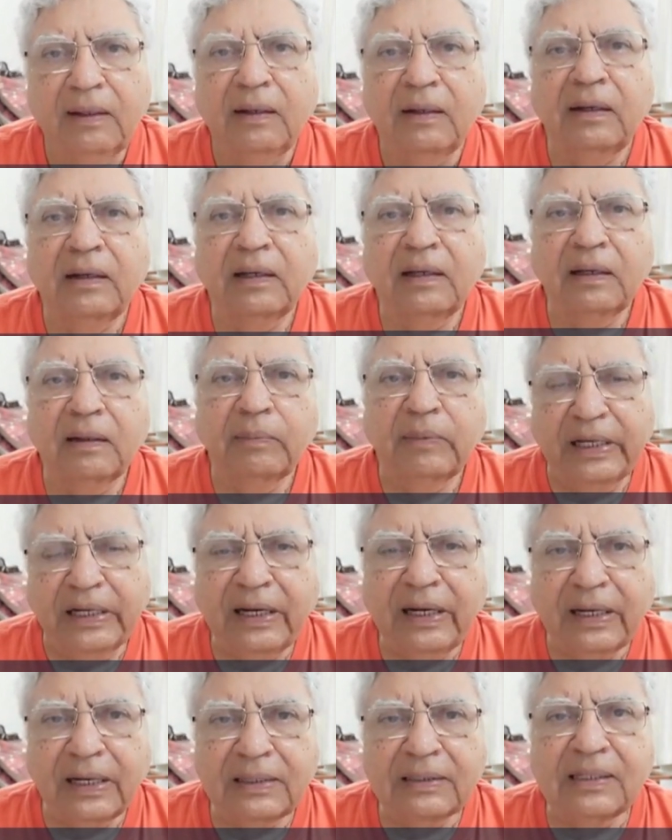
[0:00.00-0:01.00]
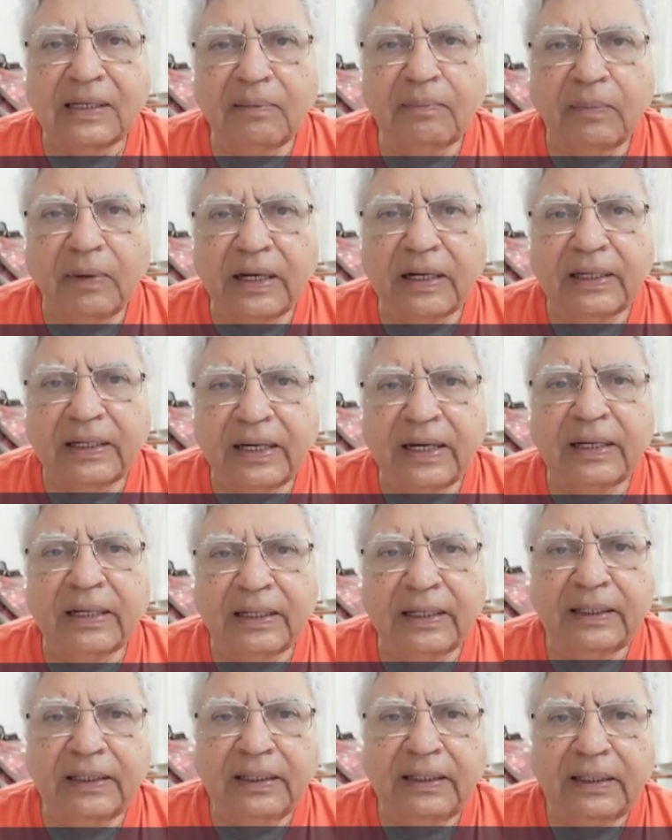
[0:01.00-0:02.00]
लेकिन मेरा ऐसा मानना
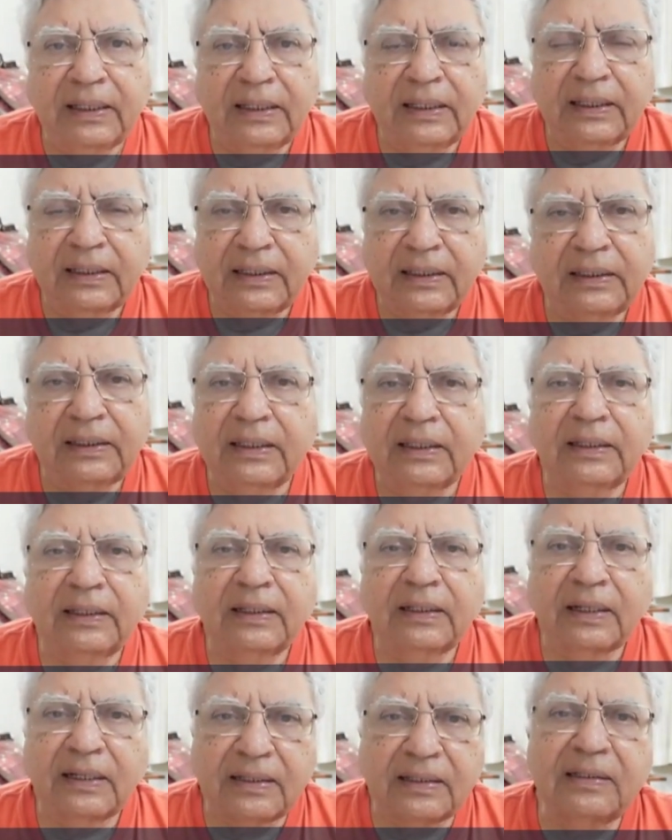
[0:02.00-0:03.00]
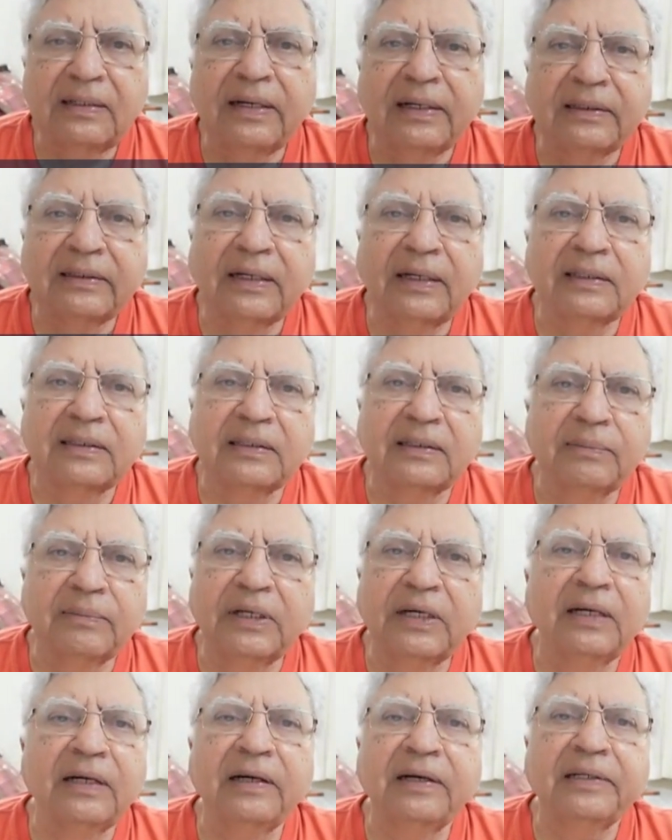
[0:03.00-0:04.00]
है कि यह एक्सीडेंटल
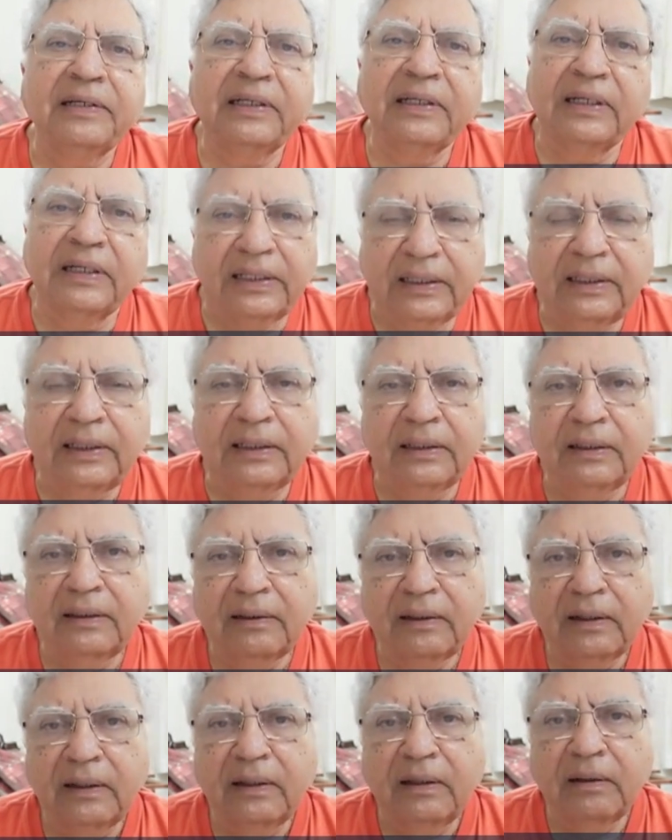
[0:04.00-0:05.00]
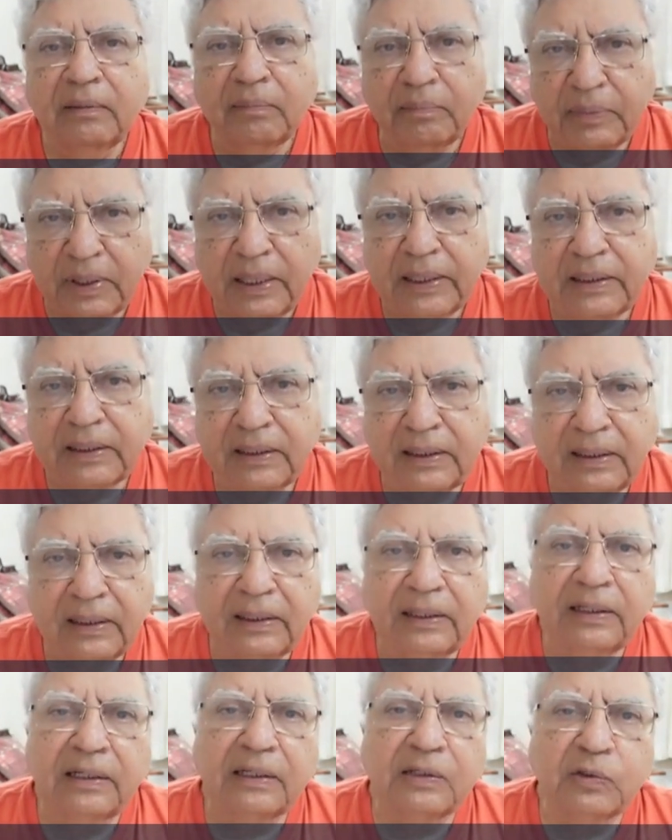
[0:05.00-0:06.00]
सिमिलरिटी नहीं बल्कि
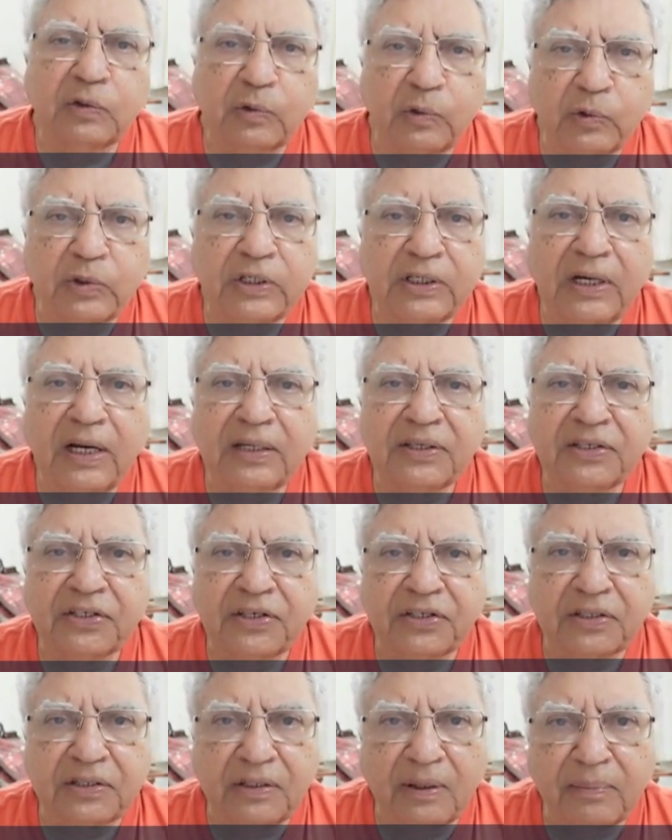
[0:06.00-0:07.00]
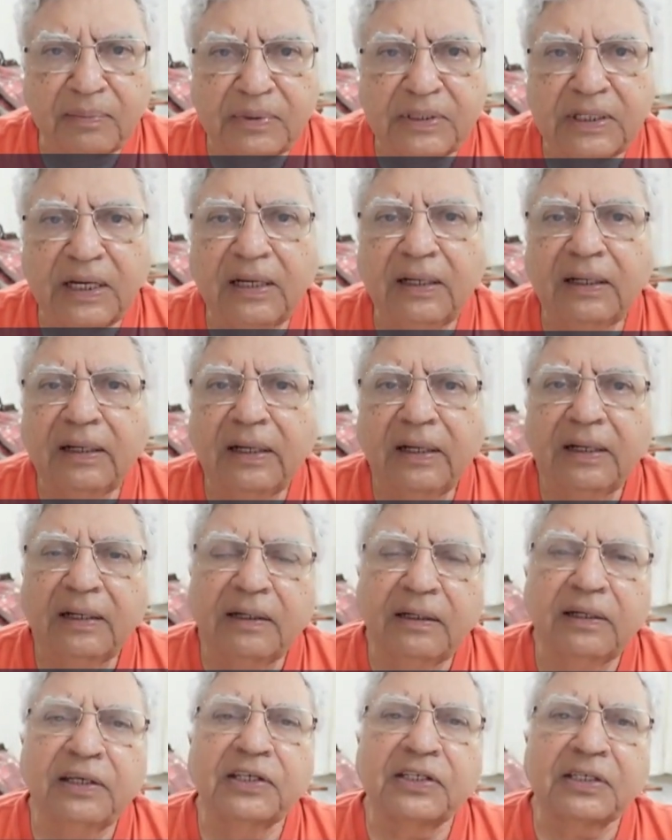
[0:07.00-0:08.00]
एक सोचा समझा
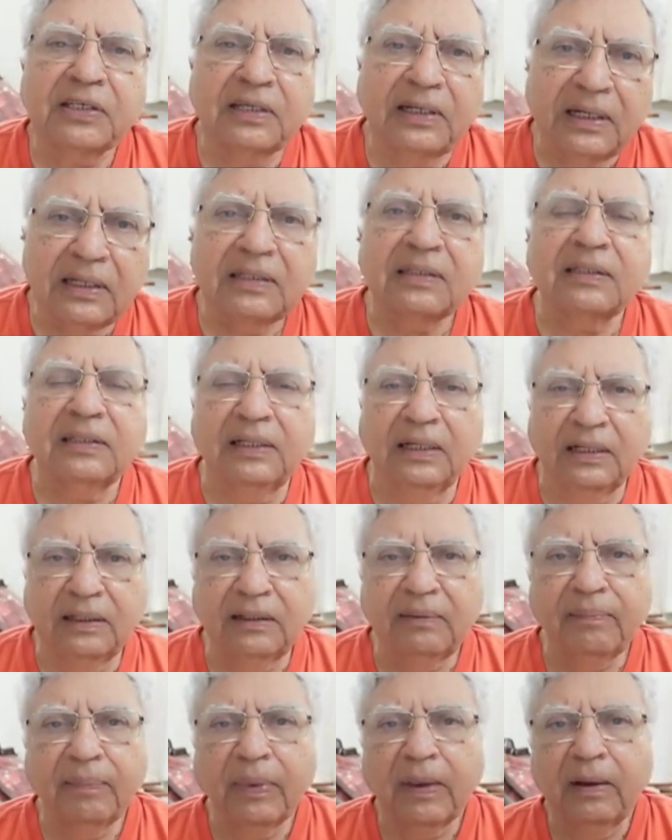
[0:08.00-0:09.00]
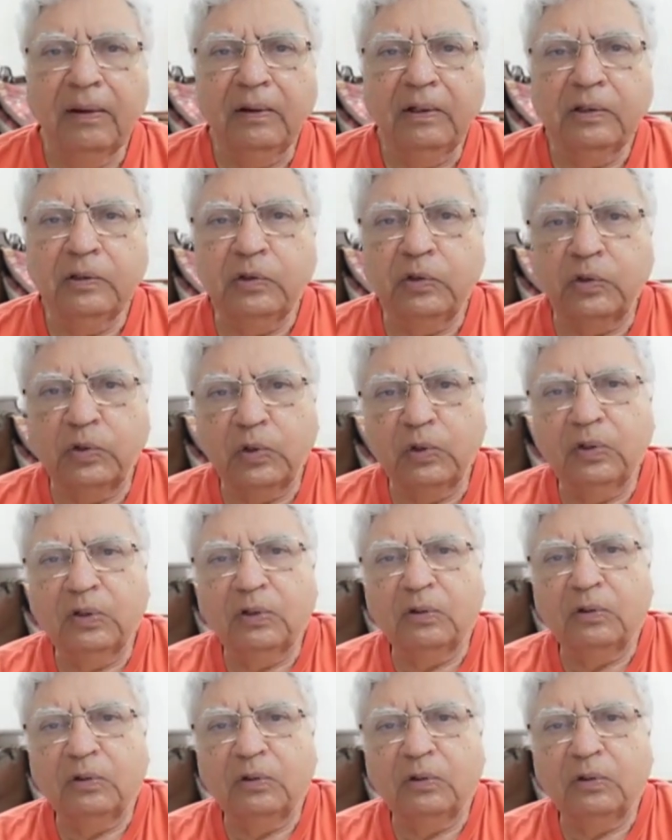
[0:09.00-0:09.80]
निष्कर्ष था जो